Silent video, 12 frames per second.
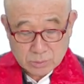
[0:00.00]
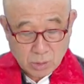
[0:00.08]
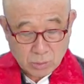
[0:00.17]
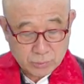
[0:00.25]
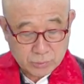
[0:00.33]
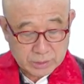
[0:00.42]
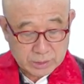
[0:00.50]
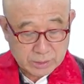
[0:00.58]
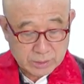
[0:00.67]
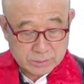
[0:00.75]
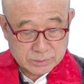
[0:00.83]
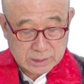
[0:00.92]

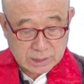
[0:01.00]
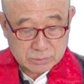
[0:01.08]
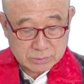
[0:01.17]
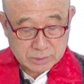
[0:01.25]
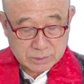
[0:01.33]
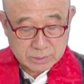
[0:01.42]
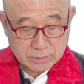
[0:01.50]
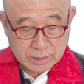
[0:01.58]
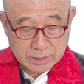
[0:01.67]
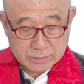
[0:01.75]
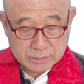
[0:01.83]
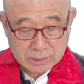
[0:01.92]
three thousand
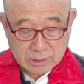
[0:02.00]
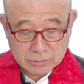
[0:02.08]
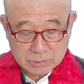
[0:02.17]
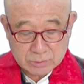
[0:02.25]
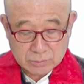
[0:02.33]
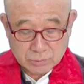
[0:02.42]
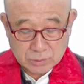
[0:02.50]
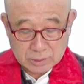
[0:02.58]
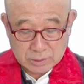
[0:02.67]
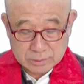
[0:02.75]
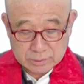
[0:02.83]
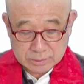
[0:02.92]
great thousand
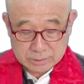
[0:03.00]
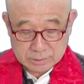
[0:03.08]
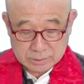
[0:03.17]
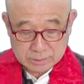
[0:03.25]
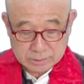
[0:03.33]
worlds